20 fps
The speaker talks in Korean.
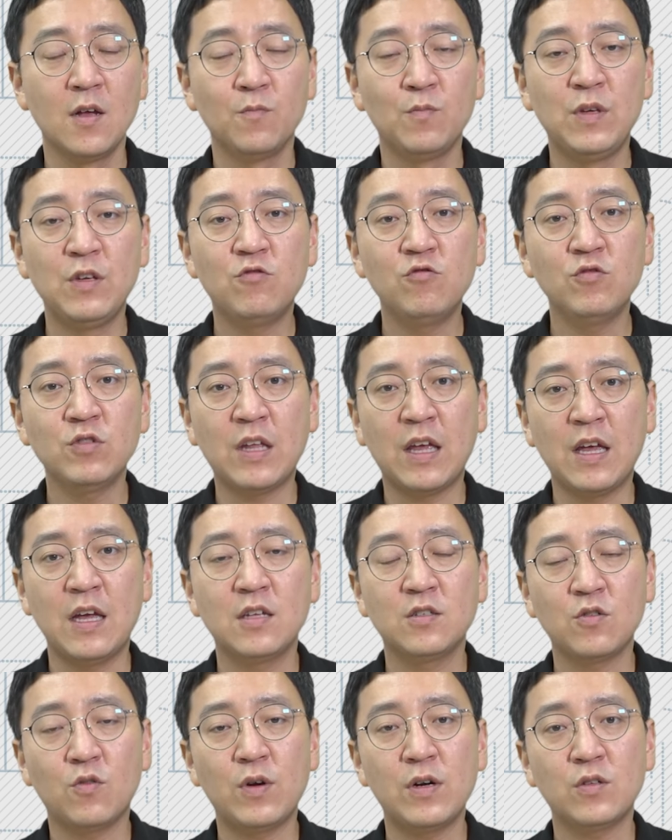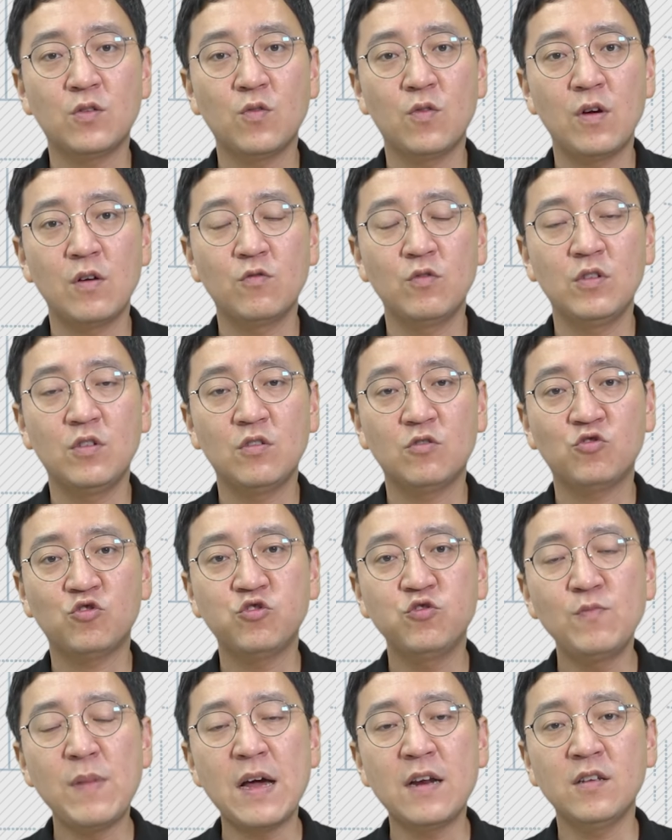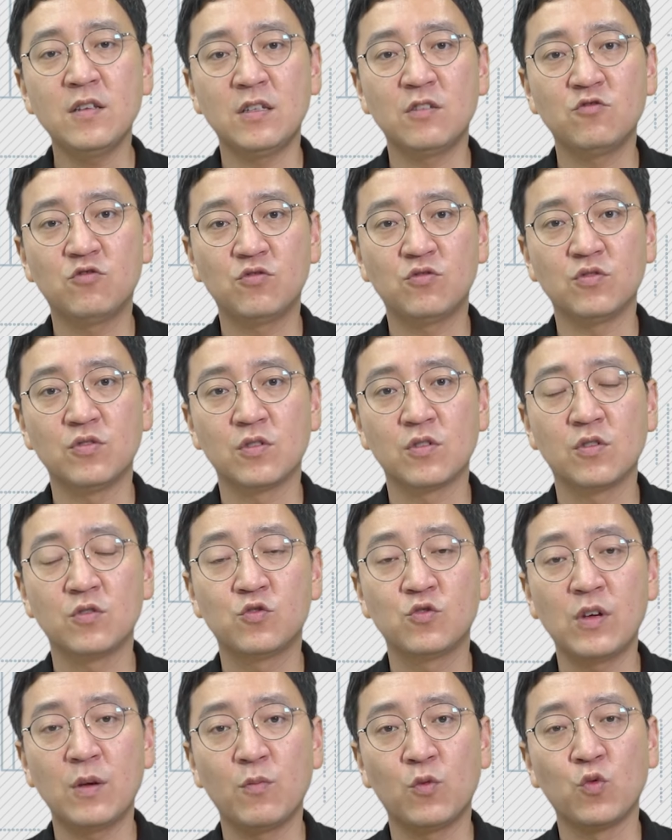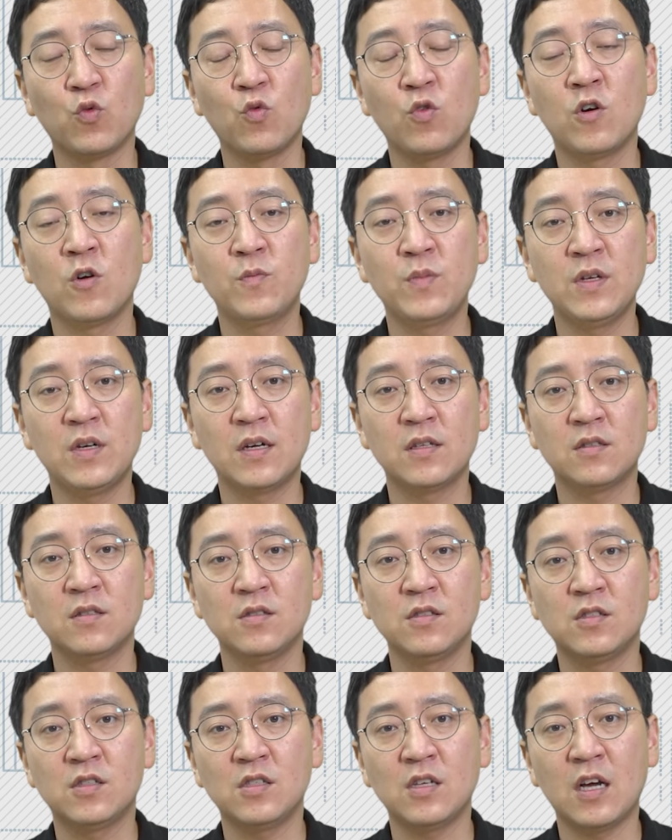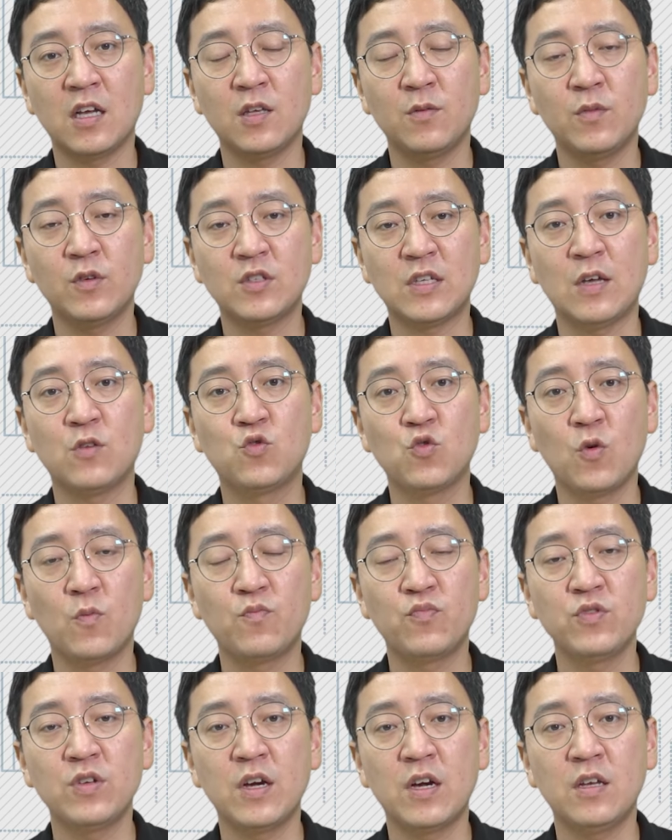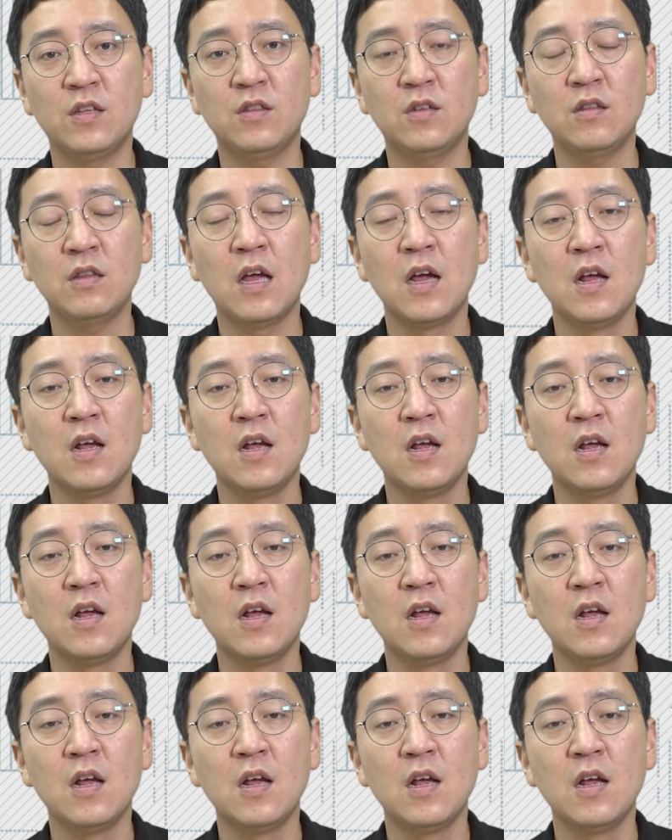미국 내에서 활동하고 있는 수많은 인구들, 그 중에 뭐 농업이라든지 아니면 제조업 분야에 있는